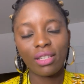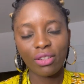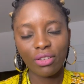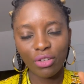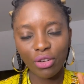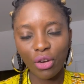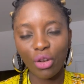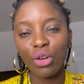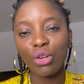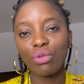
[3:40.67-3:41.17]

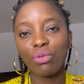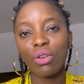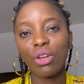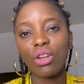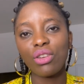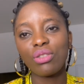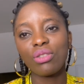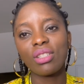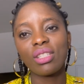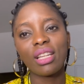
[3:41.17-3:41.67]
ce que je veux que
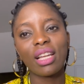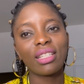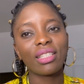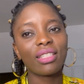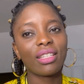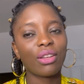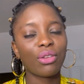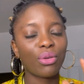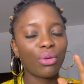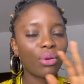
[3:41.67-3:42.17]
tu saches,
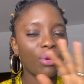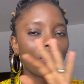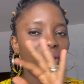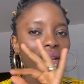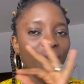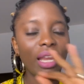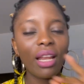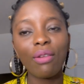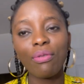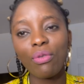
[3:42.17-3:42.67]
c'est que
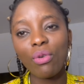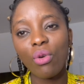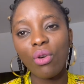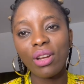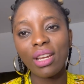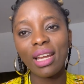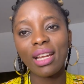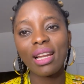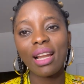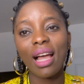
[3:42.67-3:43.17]
il faut
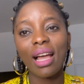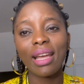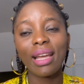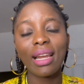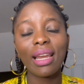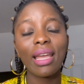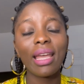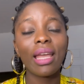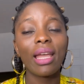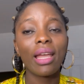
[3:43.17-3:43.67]
connaître
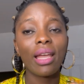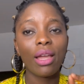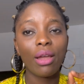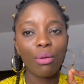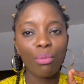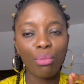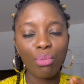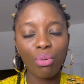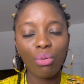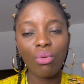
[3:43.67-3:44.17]
l'anglais
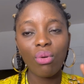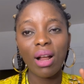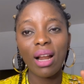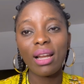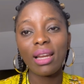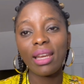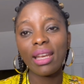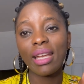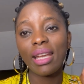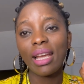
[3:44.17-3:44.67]
pour
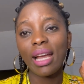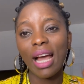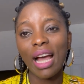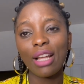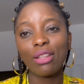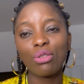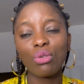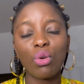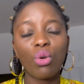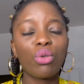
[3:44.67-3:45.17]
aller
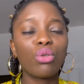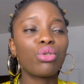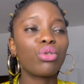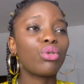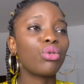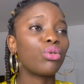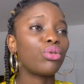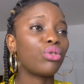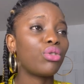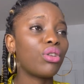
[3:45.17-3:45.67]
à
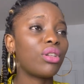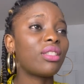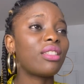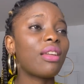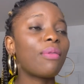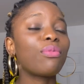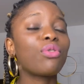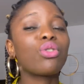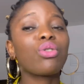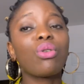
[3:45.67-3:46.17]
Toronto.
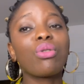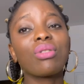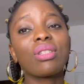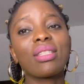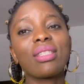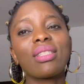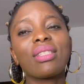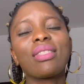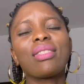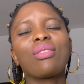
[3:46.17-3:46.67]
Deuxième chose,
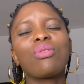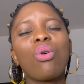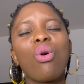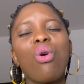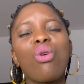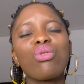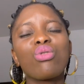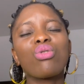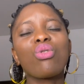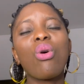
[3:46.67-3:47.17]

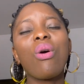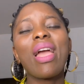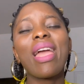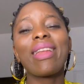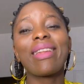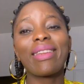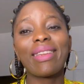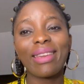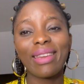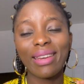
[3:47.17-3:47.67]
Toronto
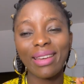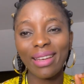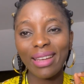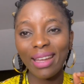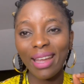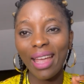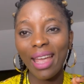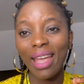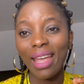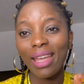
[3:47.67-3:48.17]
est
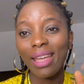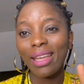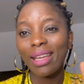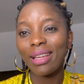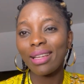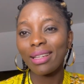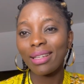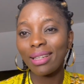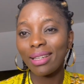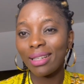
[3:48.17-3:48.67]
très
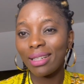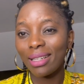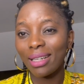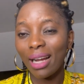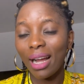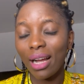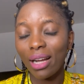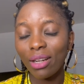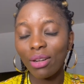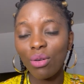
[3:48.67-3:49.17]

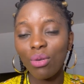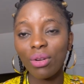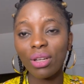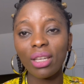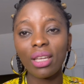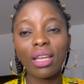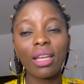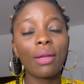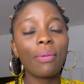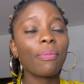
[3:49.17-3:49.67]
grand,
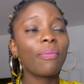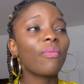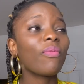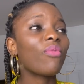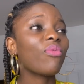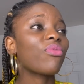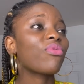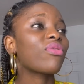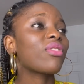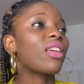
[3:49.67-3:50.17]
ok?
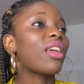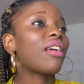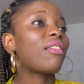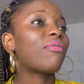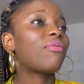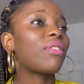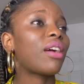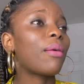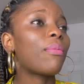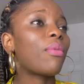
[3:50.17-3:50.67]

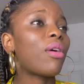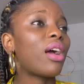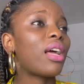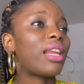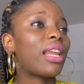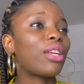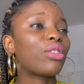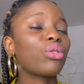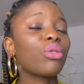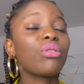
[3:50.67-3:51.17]
Vraiment,
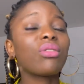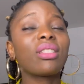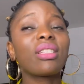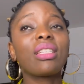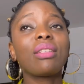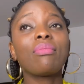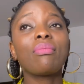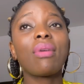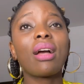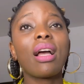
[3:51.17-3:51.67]
la chose
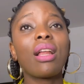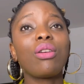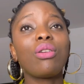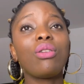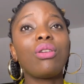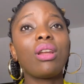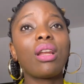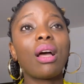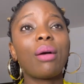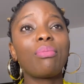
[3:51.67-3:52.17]
qui m'a
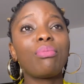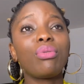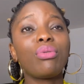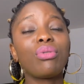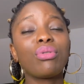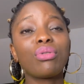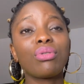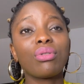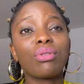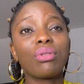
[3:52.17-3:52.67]
la
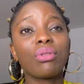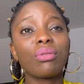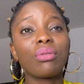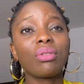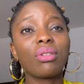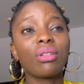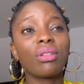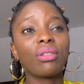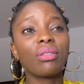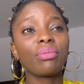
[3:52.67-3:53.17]
plus... Euh,
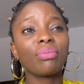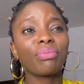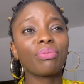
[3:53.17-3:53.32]
euh,